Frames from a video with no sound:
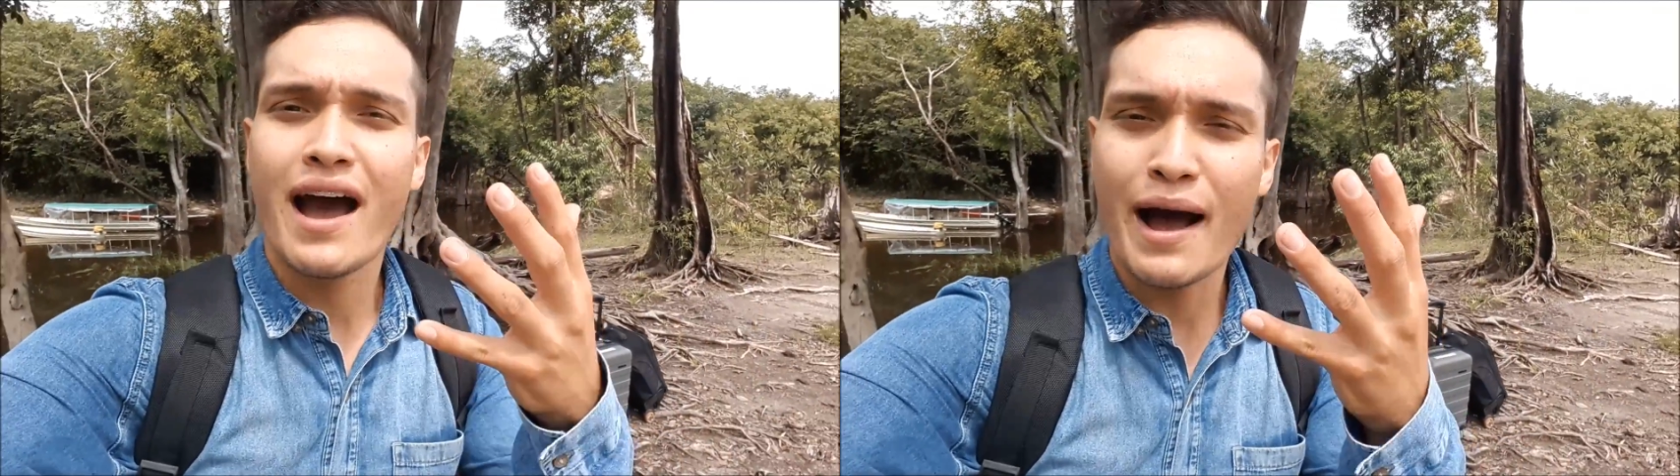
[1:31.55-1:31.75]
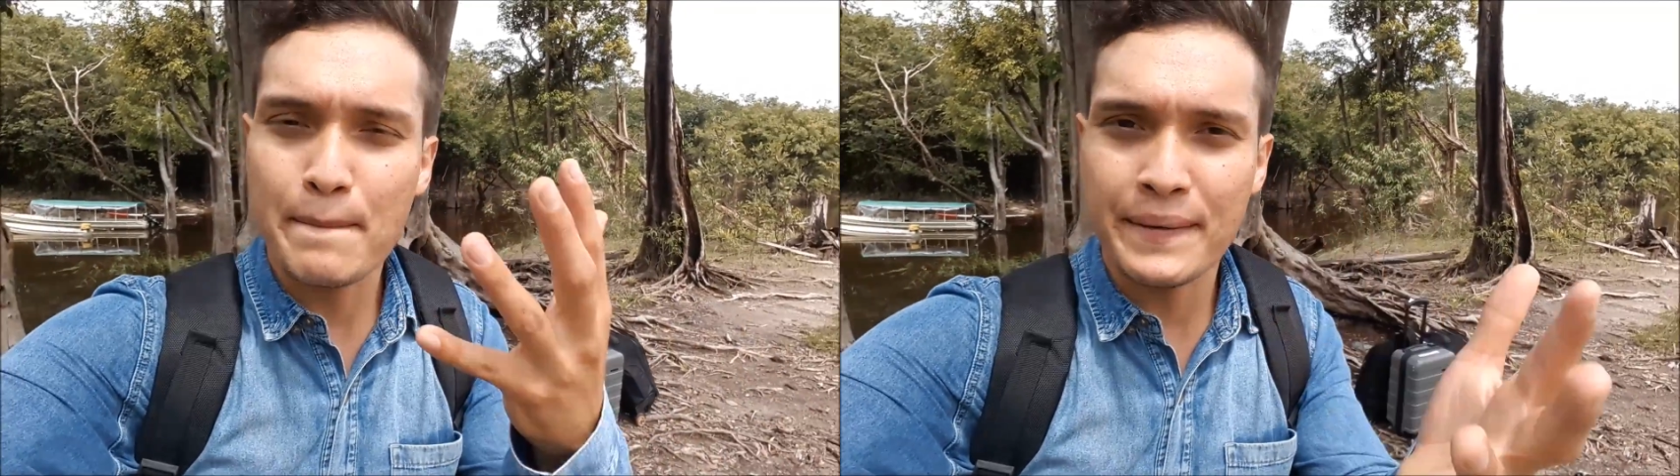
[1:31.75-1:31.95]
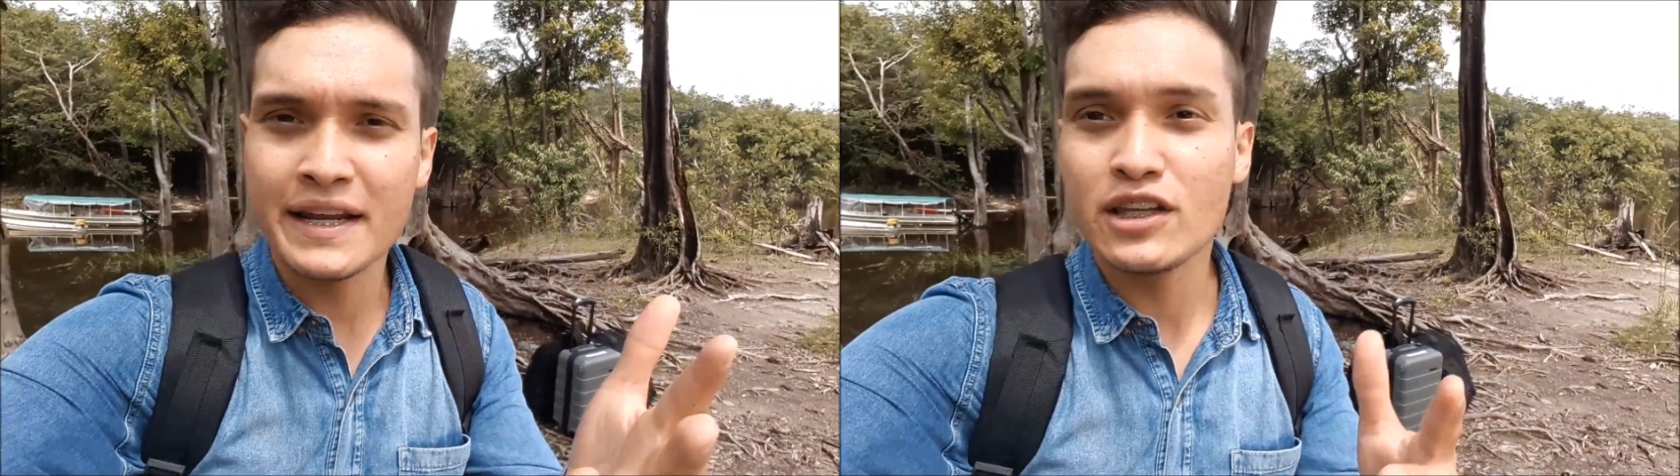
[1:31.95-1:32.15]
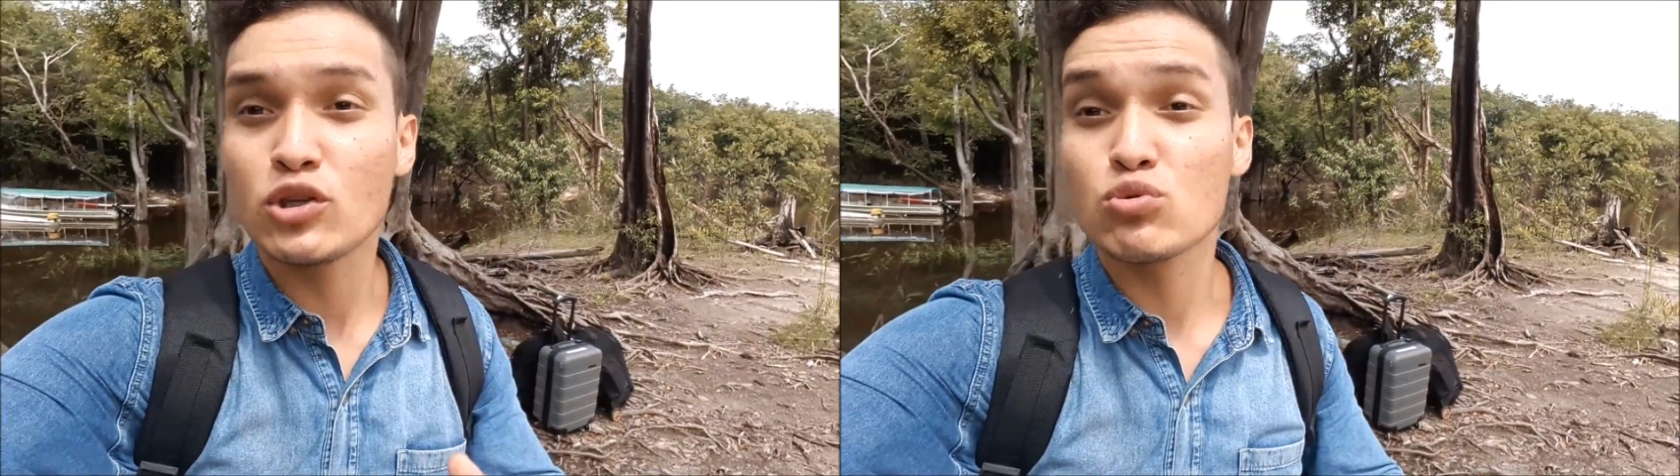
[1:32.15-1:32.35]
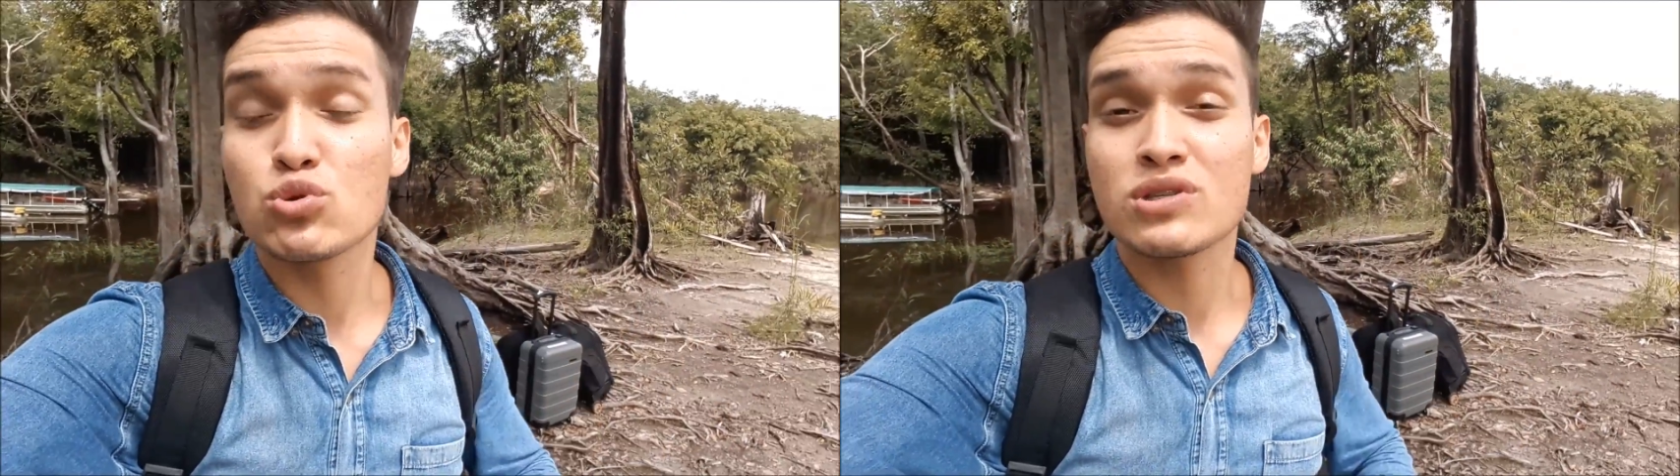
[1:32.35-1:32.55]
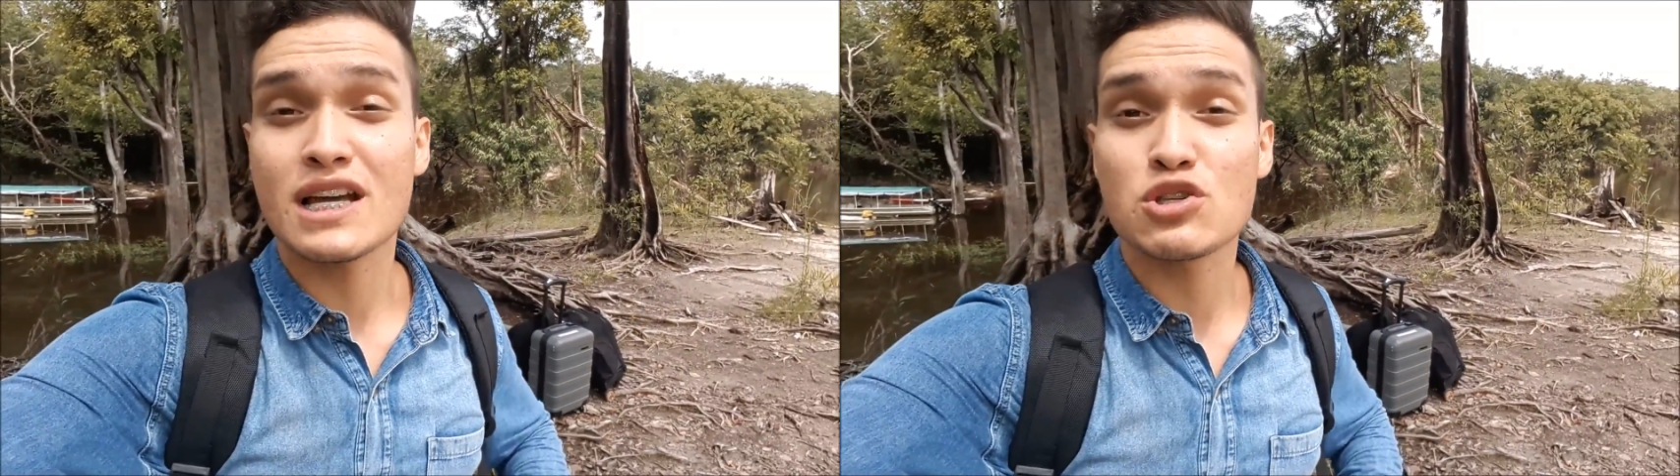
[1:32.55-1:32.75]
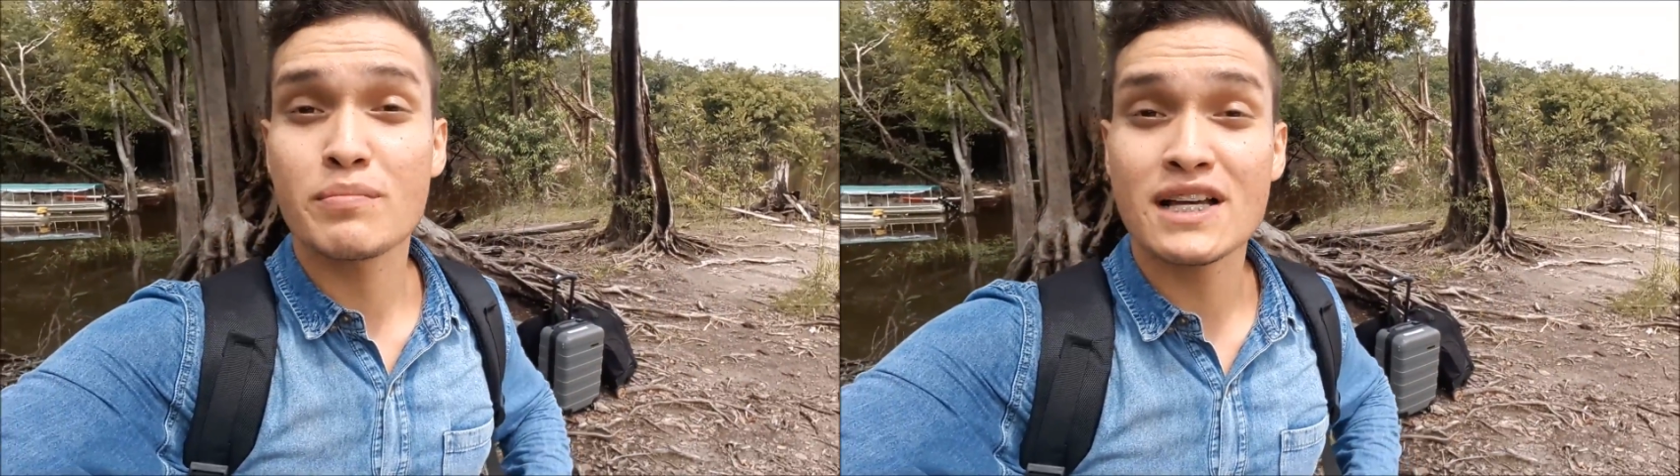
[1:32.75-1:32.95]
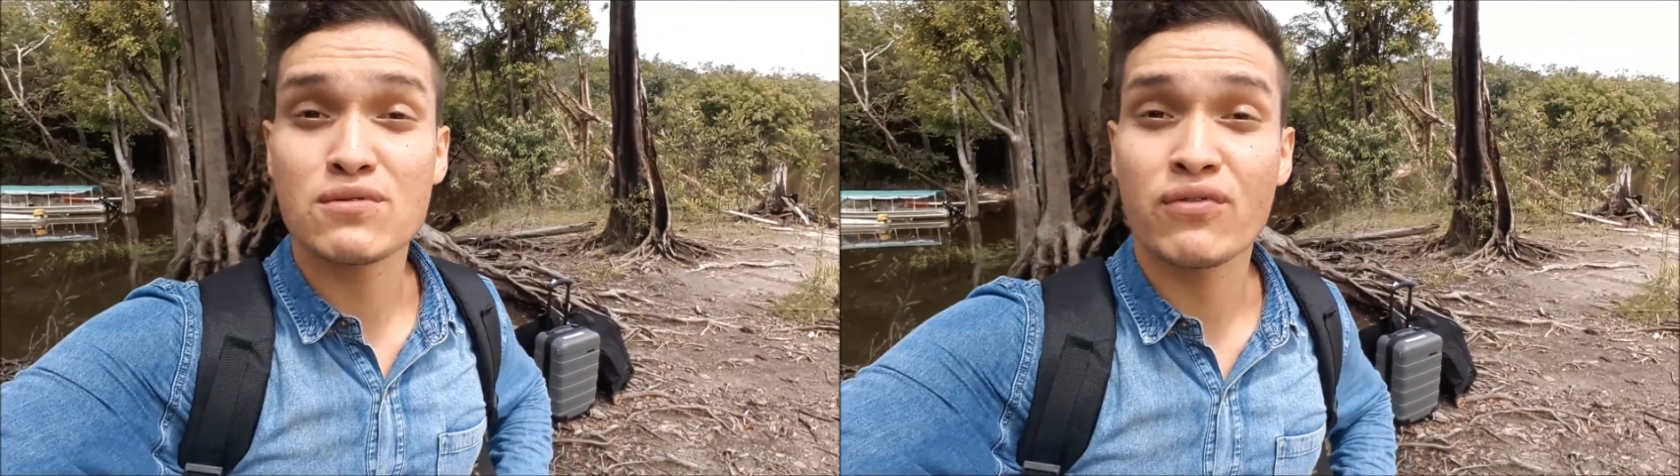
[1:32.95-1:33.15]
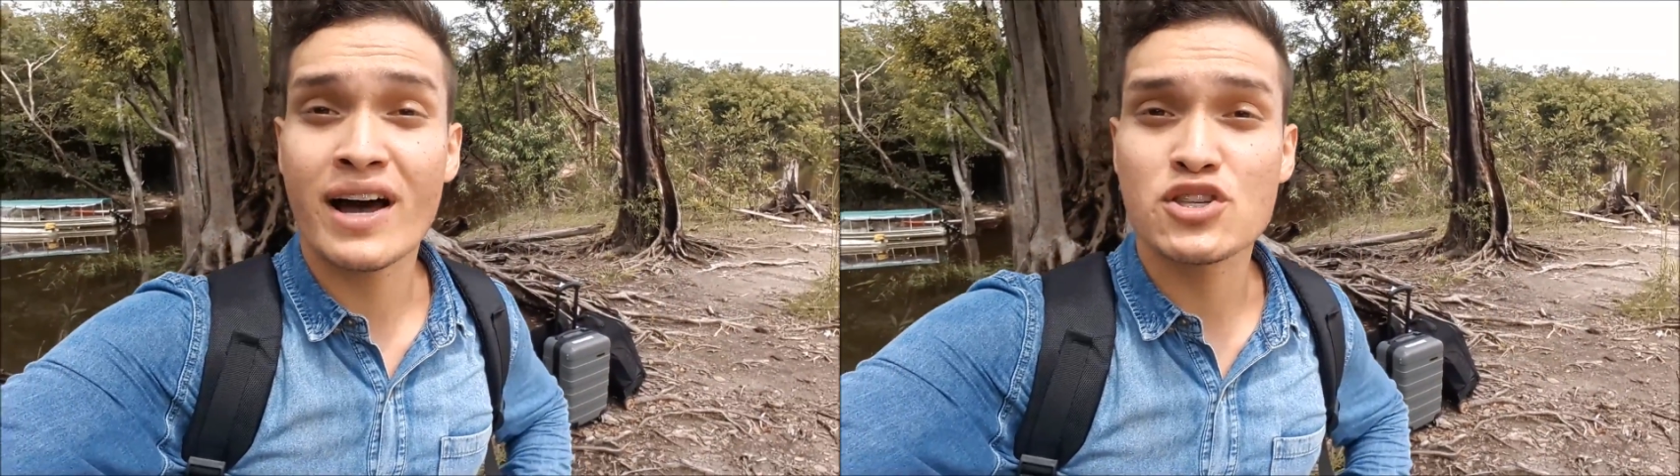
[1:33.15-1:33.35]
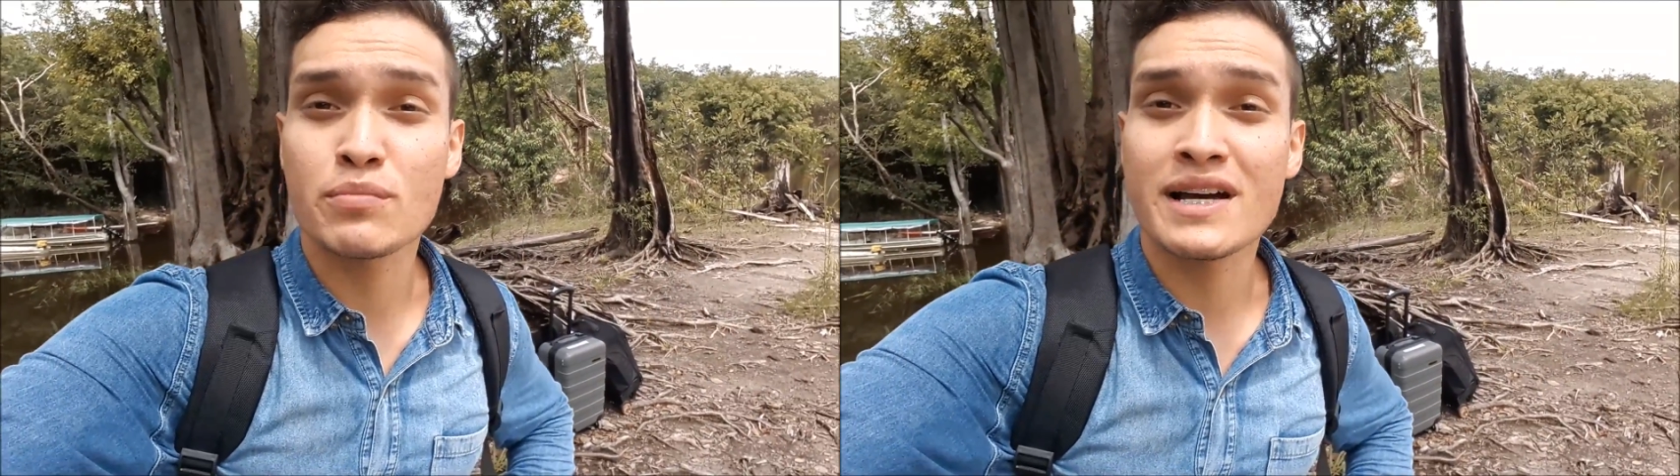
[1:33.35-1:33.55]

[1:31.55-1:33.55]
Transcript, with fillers: aprenda e tenha um sucesso mais fácil,